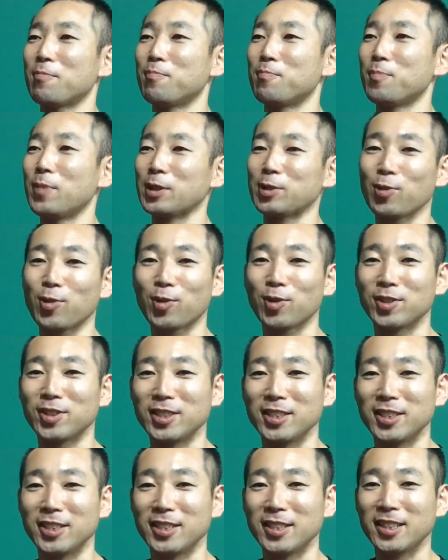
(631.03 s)
まあ、特
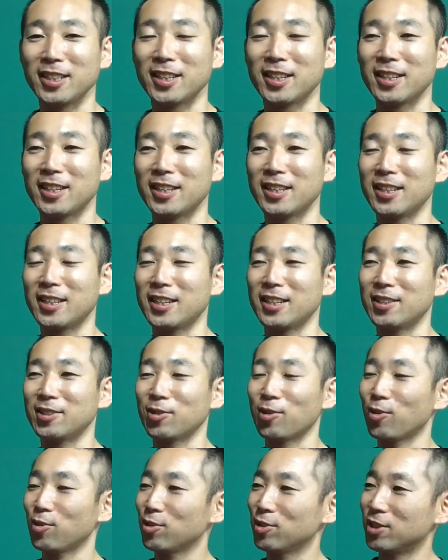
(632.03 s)
に
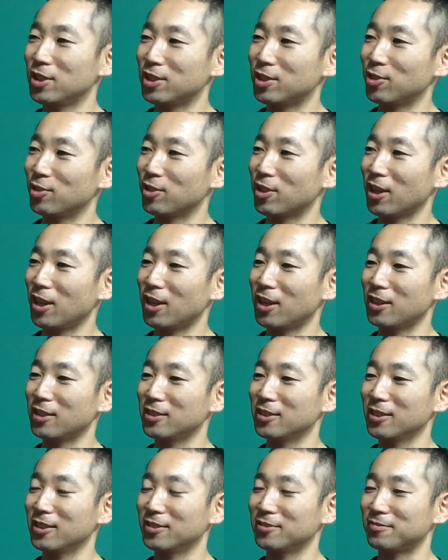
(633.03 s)
特にっていうか
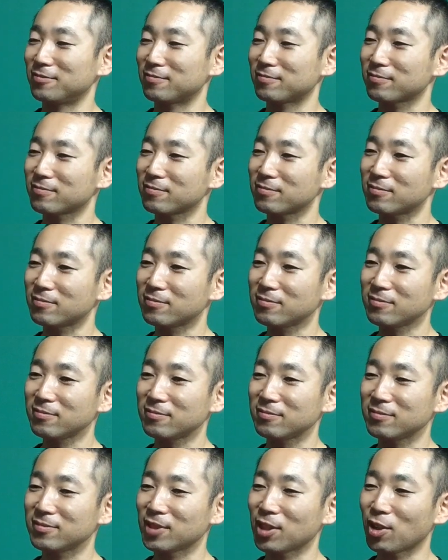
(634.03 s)

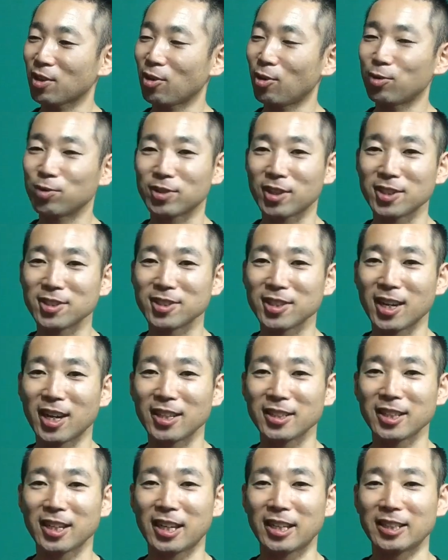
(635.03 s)
コンテンツが
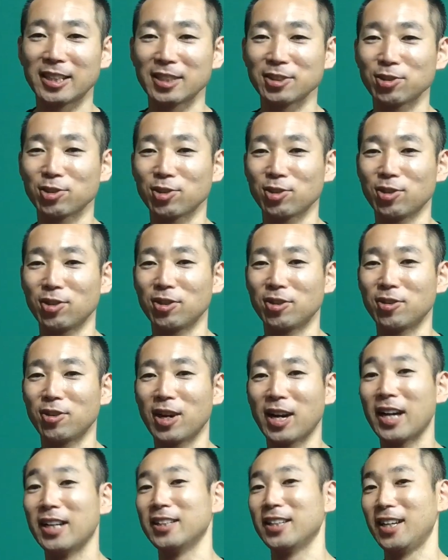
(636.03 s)
あったかっていうかちょっと
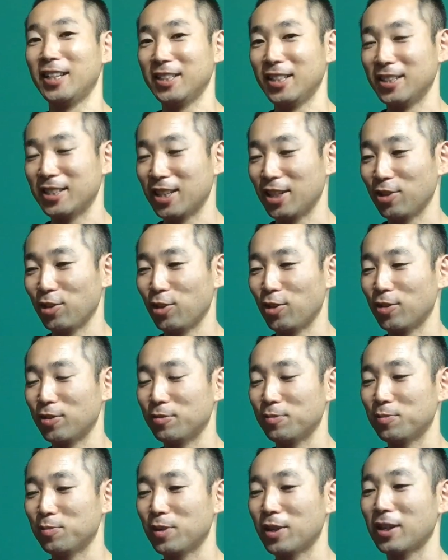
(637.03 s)
分かんないんですけ
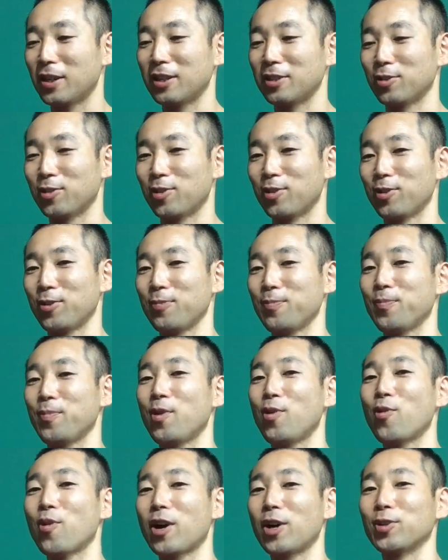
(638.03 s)
ど、まあ、あの
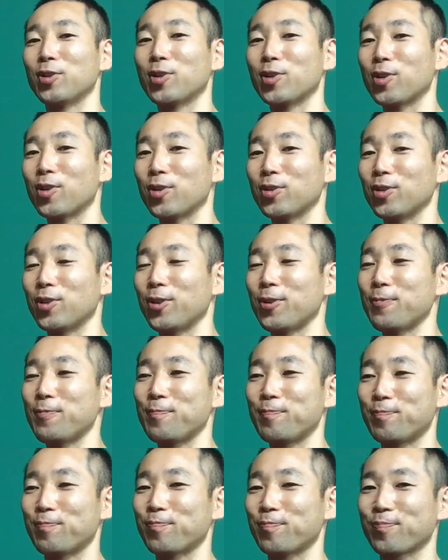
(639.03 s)
他のこの
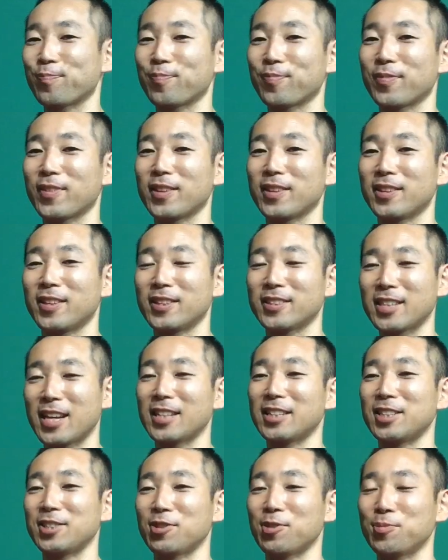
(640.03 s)

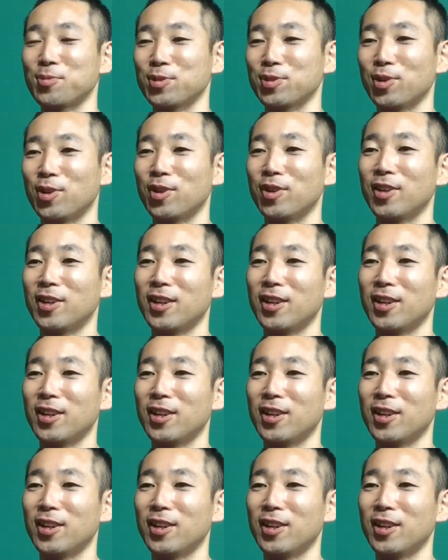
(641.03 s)
30の部の